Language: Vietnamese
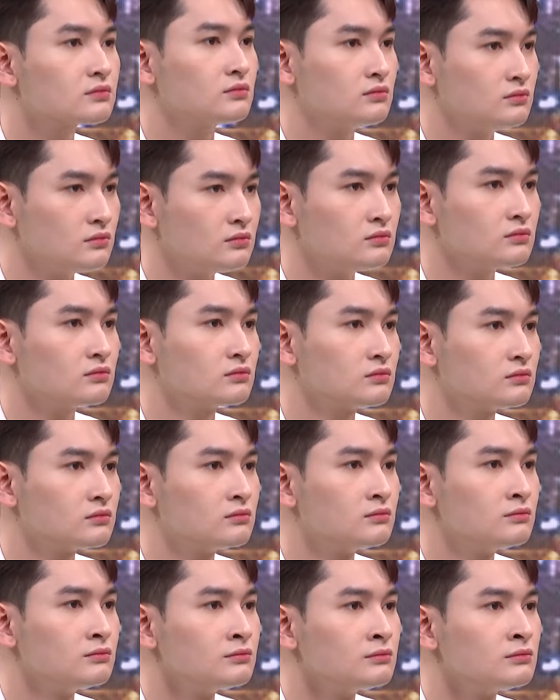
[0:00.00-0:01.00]
hướng dẫn
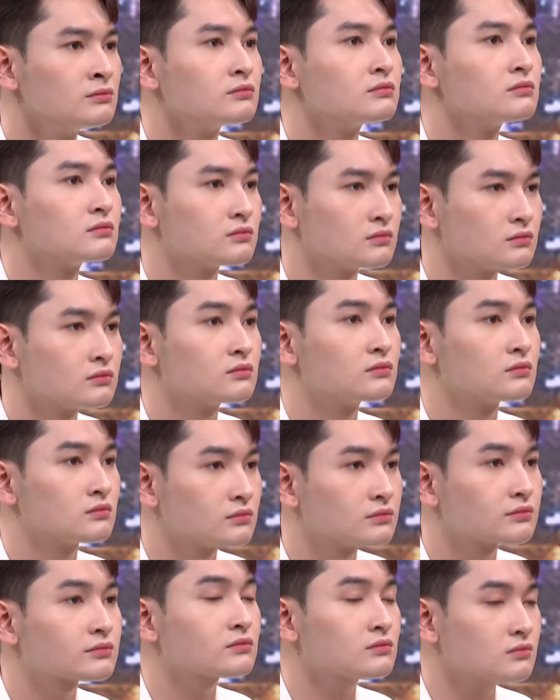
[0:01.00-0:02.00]
hành vi để đi qua
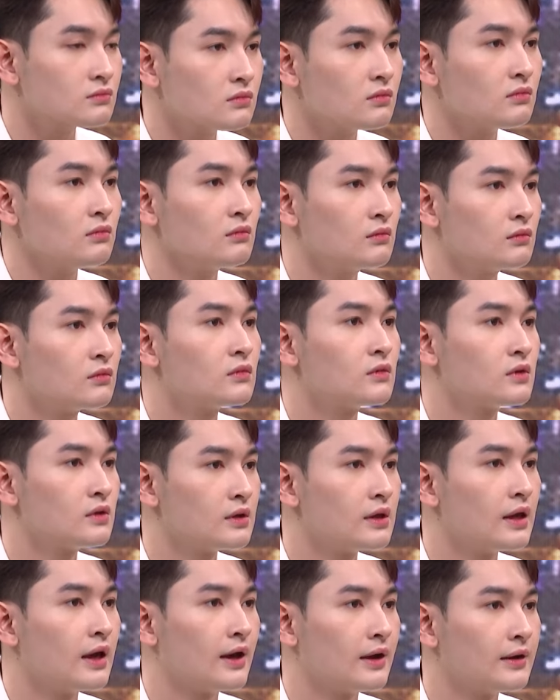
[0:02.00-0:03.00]
những cái giai đoạn đấy
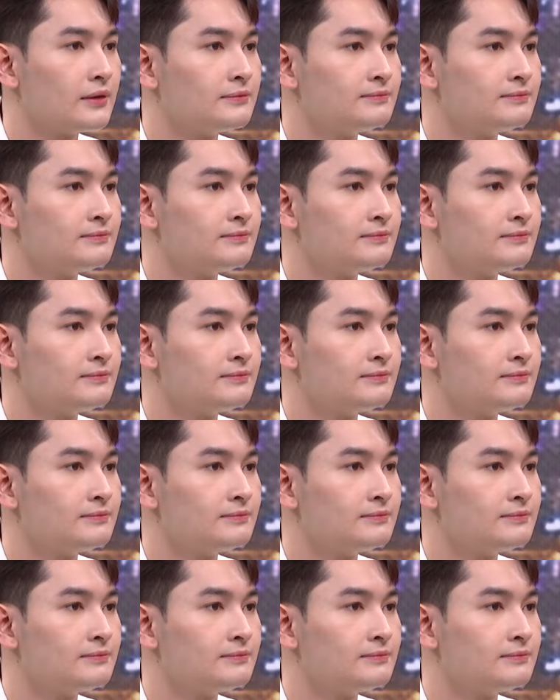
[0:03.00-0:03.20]
yeah. Dạ.